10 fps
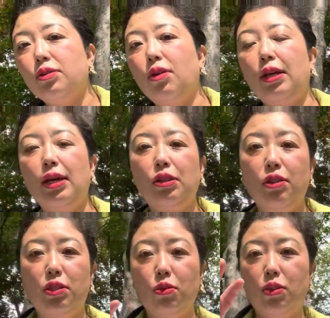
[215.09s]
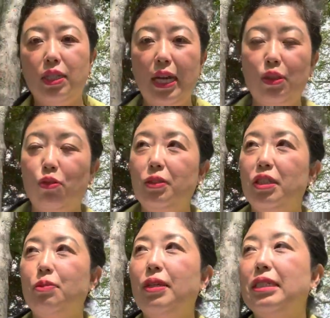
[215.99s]
そう、あの後でちょっとちらっとお見
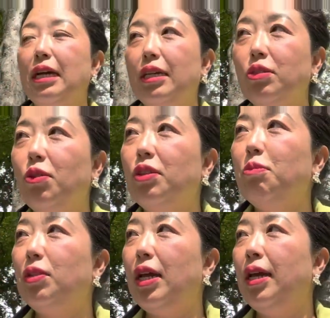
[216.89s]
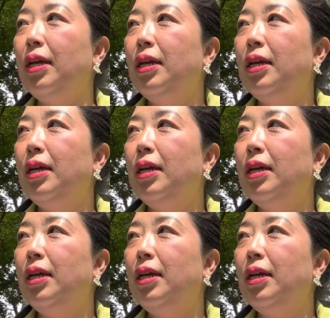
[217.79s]
せしますが、そう、でもね、